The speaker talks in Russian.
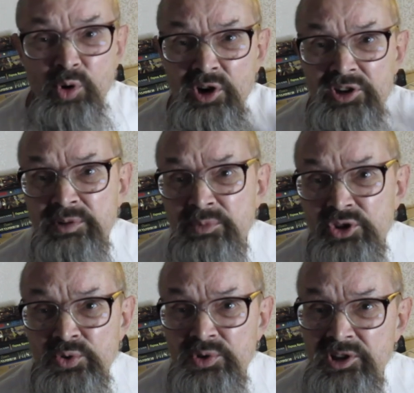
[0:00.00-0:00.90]
походя
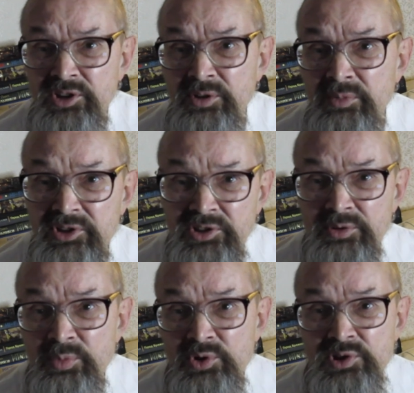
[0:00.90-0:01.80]
между делом,
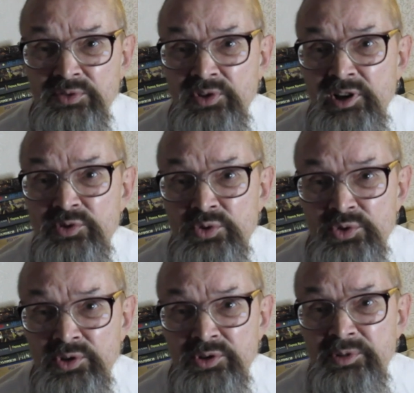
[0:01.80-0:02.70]
где-то бросил фразу,
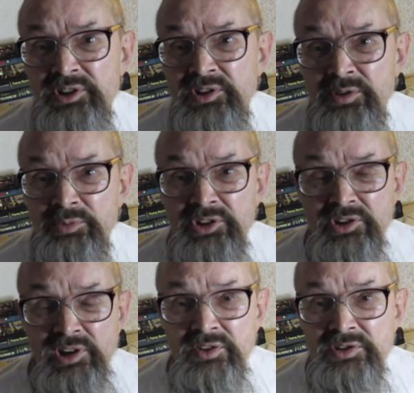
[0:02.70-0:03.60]
что эта пластинка мне
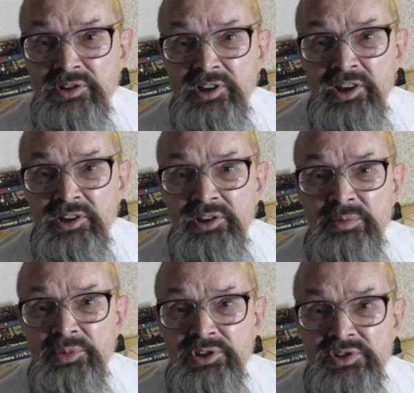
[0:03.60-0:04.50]
не нравится, это какая-то
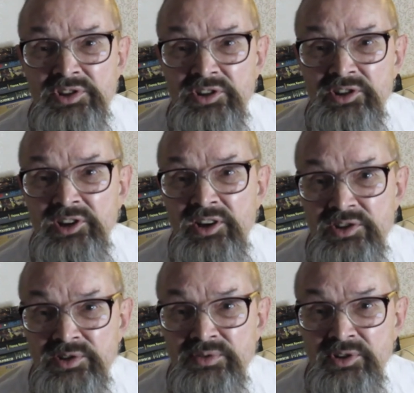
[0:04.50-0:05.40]
репетиция
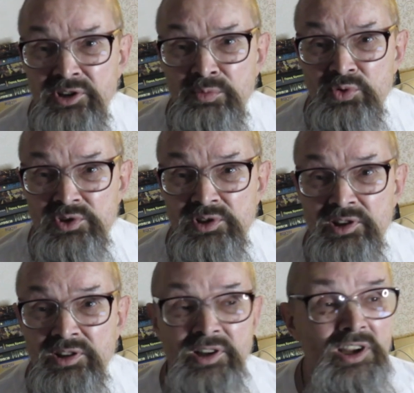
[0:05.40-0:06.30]
гитаристов, а не
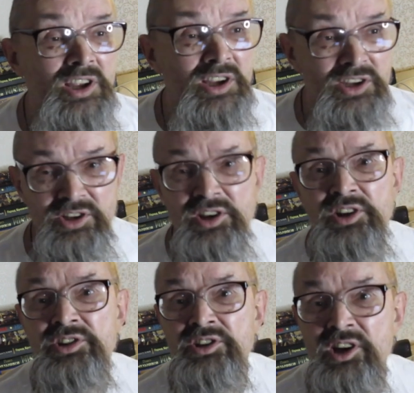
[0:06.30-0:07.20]
музыка. И
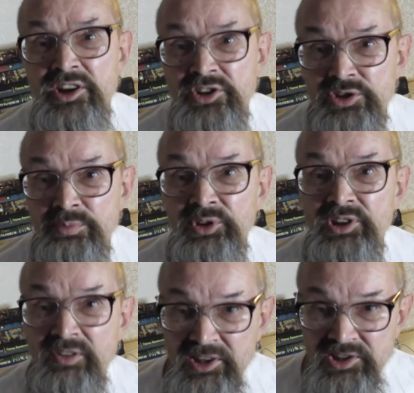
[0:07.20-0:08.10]
критики, конечно,
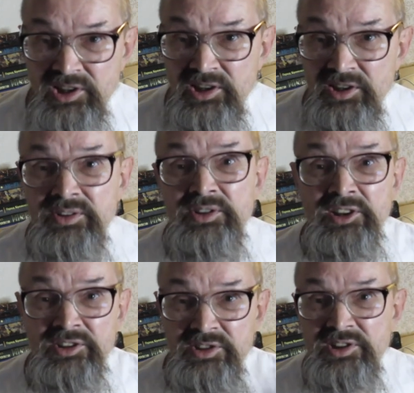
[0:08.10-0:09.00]
подхватили
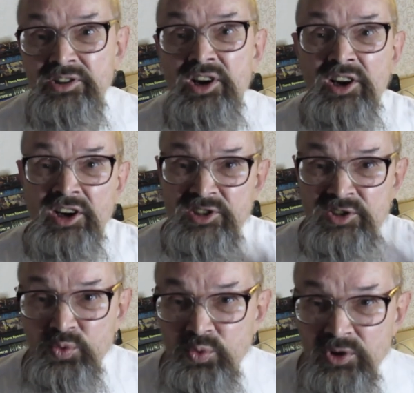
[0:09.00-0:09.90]
это дело,
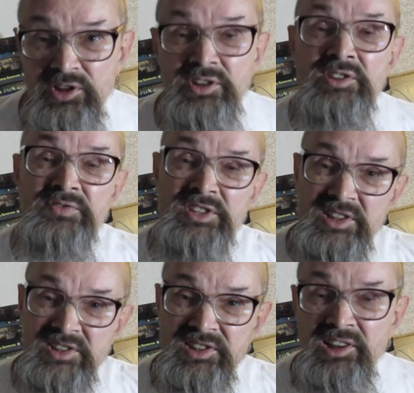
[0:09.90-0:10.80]
раздули, и
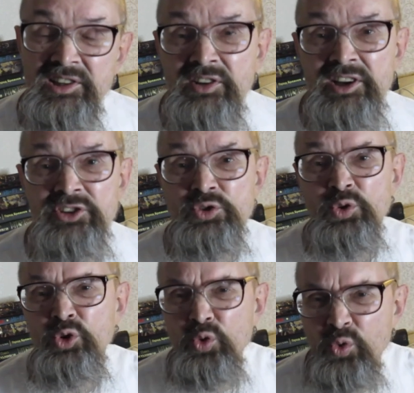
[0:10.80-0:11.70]
все стали говорить,
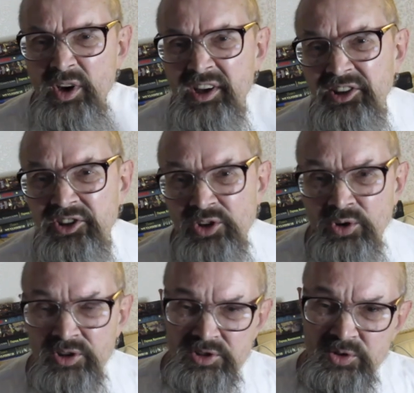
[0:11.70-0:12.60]
что ну, это не
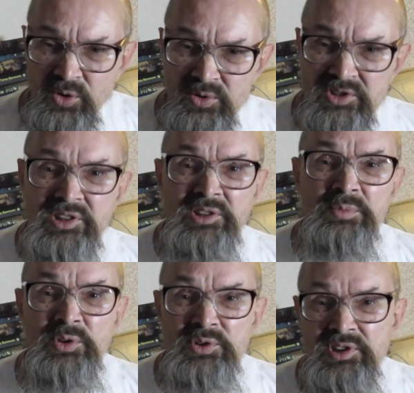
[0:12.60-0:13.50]
Rolling Stones,
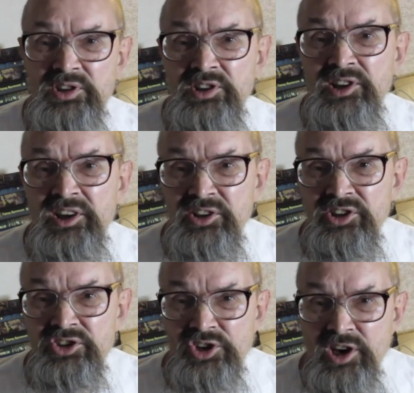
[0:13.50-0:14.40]
это просто
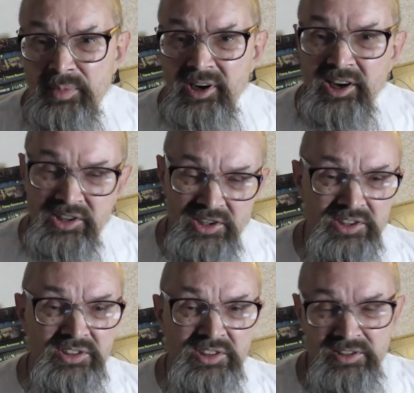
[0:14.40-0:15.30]
гитарные джемы
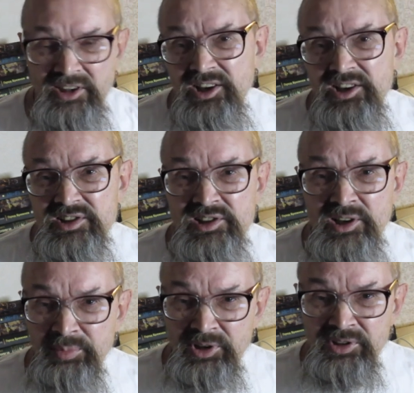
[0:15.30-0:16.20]
какие-то,
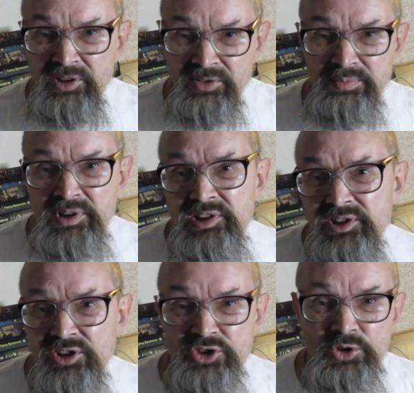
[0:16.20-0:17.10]
слепленные в
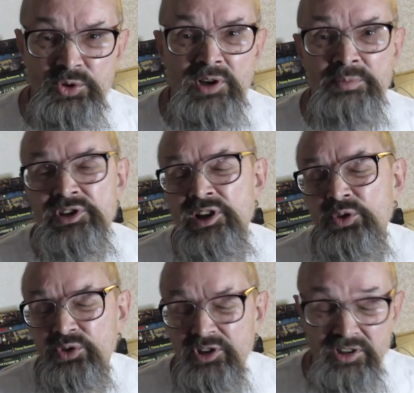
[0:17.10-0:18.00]
песне, что
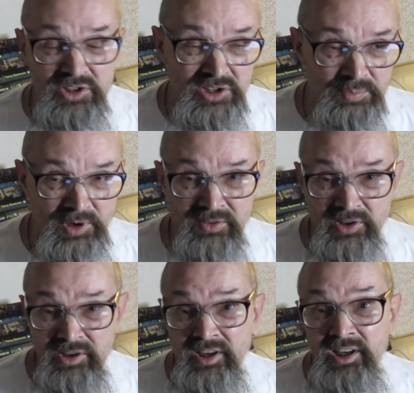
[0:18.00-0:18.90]
абсолютно
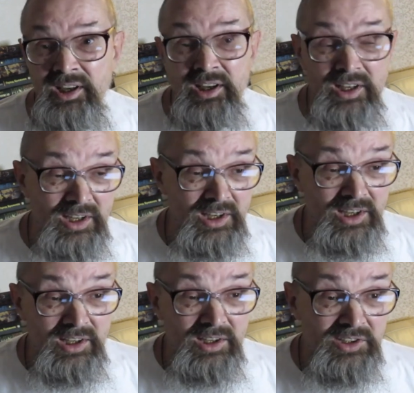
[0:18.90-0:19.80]
неправильно.
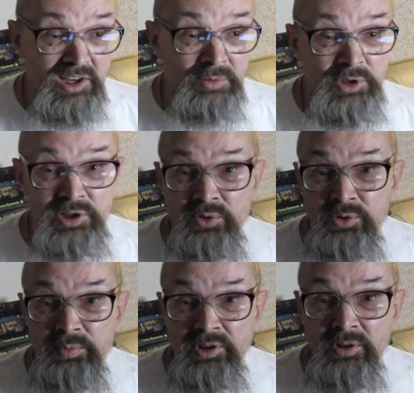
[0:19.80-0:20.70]
Да,
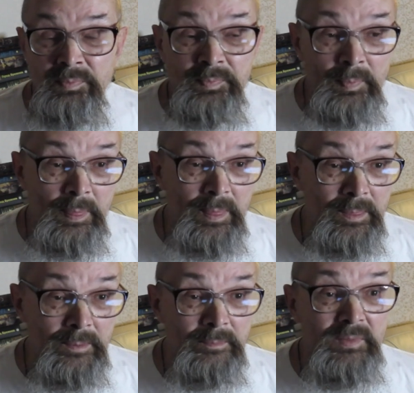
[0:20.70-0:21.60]
период был,
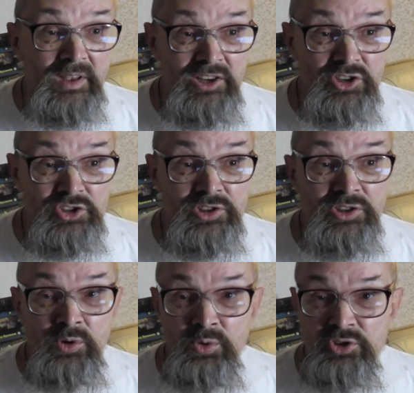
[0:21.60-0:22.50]
конечно,
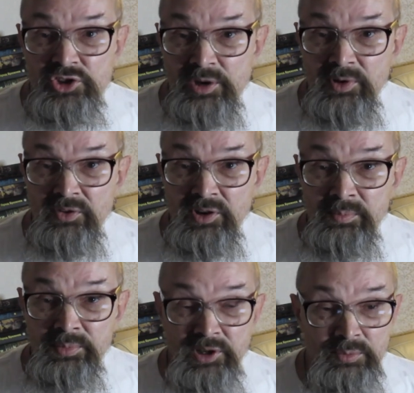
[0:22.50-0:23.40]
такой
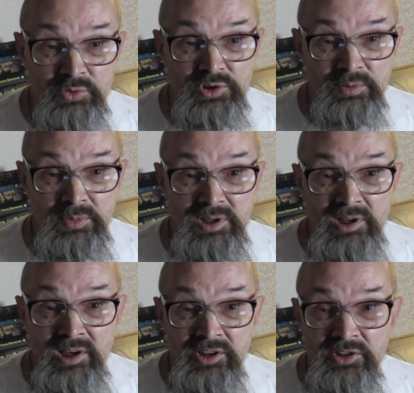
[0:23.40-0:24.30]
джемовый, потому что
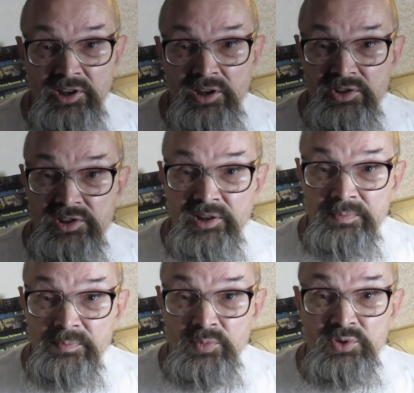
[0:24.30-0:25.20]
меняли
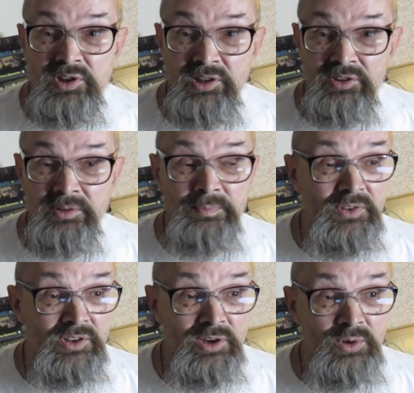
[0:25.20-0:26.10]
гитариста, музыканты
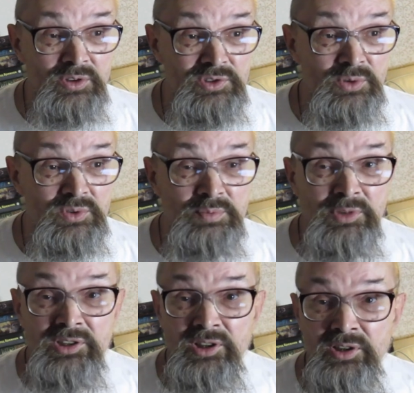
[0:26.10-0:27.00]
The Rolling Stones.
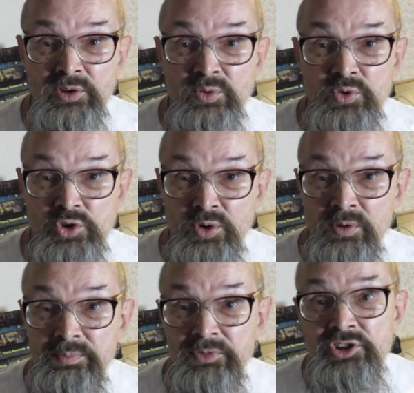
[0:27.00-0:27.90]
Мик Тейлор
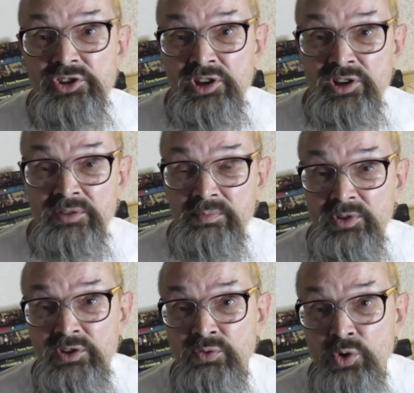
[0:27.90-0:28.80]
ушел, точнее,
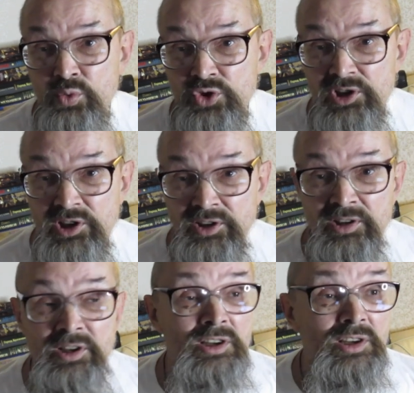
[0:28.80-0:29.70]
его ушли,
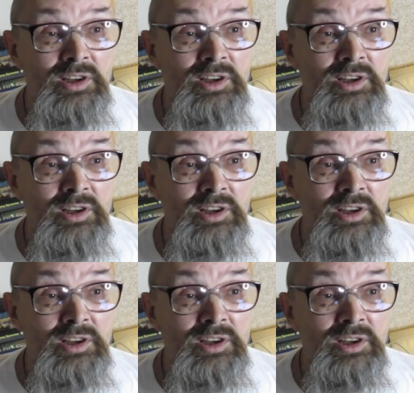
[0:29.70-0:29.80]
